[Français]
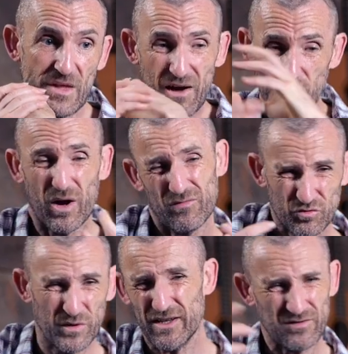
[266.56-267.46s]
à vouloir vous
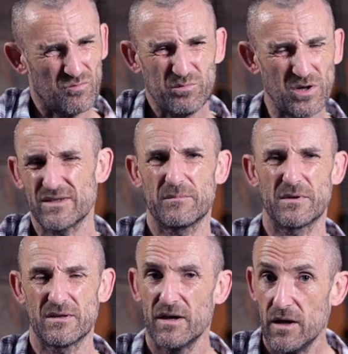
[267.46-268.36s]
jouer à toute beurzin,
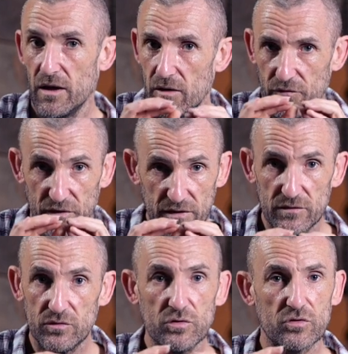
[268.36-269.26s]
mais faites
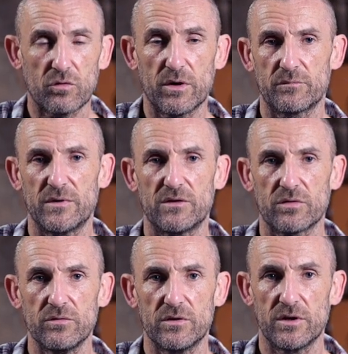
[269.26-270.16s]
deux, trois petits
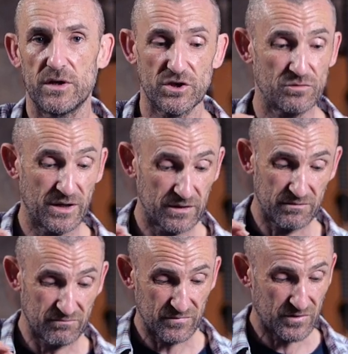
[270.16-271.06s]
trucs et jouez
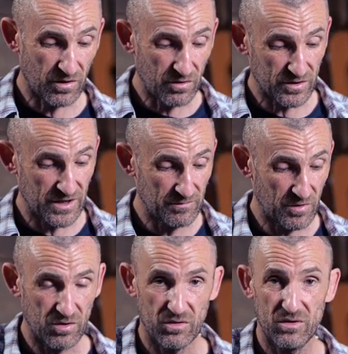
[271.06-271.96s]

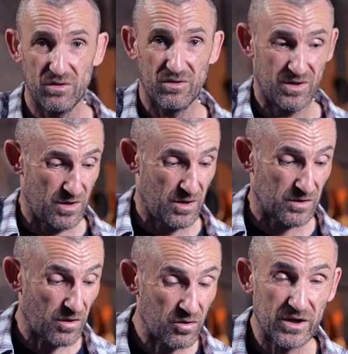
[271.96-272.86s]
tranquillement,
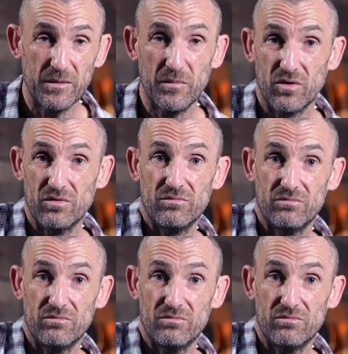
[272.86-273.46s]
tranquillement